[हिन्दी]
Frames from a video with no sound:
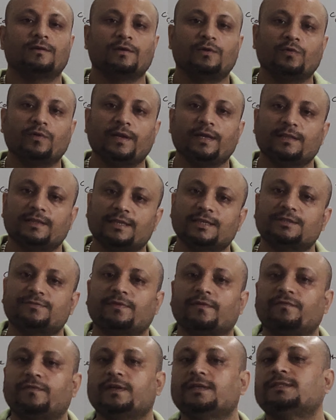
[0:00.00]
ड्यूरिंग दिस
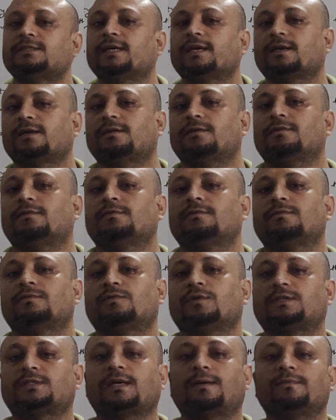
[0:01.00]
फिफ्टीन सेकेंड
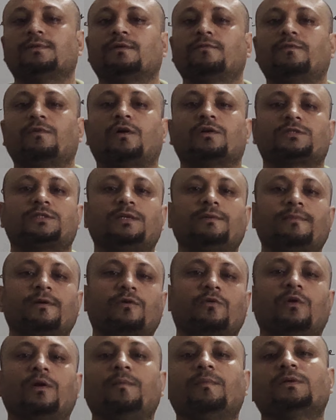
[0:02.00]
तो इसका मतलब वेलोसिटी में
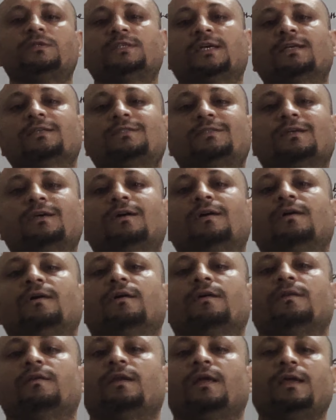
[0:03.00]
कोई भी चेंज
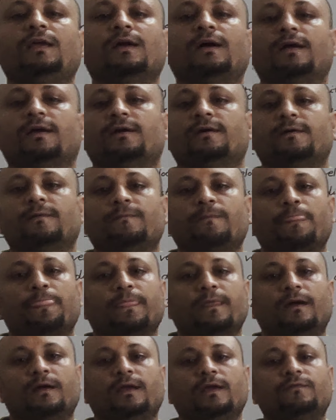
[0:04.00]
नहीं आया है
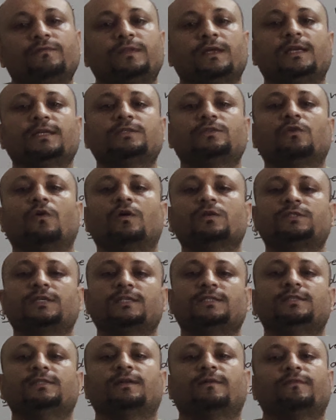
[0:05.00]
इफ देर इज नो
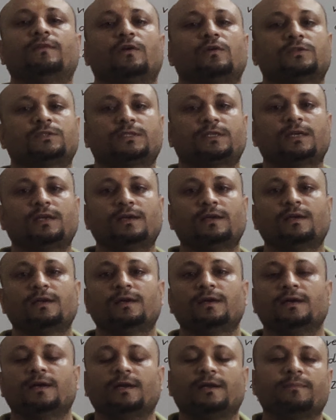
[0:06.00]
चेंज इन द वेलोसिटी
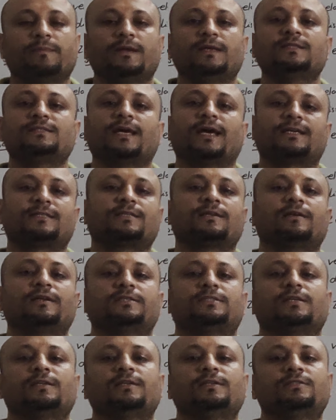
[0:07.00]
इट मीन्स
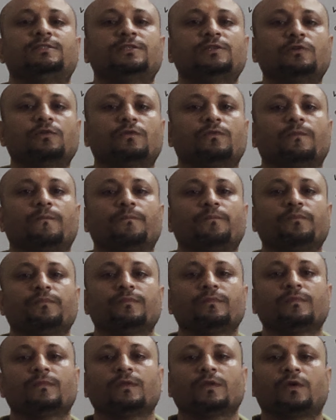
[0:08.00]
एक्सलेशन इज जीरो
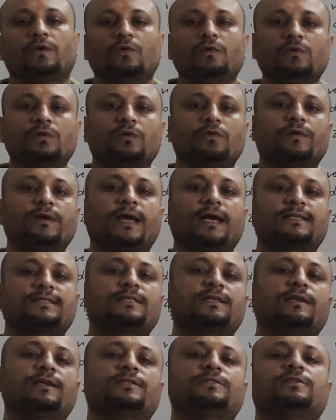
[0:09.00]
क्यों क्योंकि
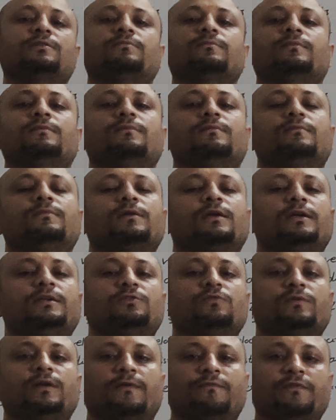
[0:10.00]
एक्सलेशन की
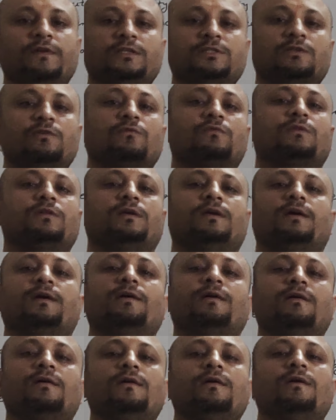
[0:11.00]
जो डेफिनेशन होती है
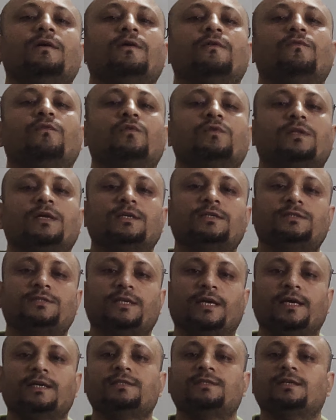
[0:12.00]
वो होता है
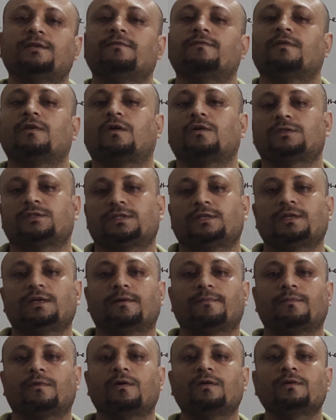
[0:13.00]
चेंज इन वेलोसिटी
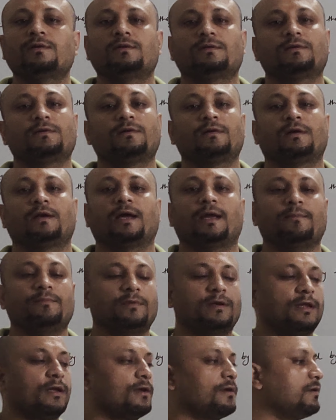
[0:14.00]
अपॉन टाइम
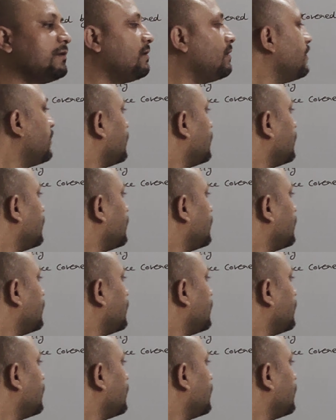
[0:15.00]
टेकन